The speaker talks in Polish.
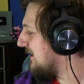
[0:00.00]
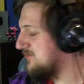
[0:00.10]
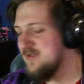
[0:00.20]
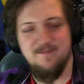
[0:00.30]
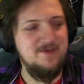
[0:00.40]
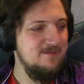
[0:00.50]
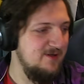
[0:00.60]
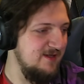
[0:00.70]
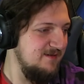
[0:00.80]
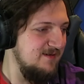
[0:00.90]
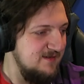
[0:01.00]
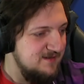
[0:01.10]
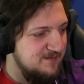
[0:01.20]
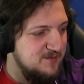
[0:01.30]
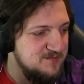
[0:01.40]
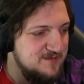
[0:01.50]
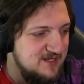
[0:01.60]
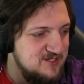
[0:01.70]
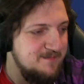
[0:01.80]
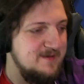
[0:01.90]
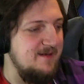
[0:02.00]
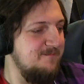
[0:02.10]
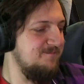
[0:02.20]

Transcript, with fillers: mam czapki mojej. A może być ta czapka?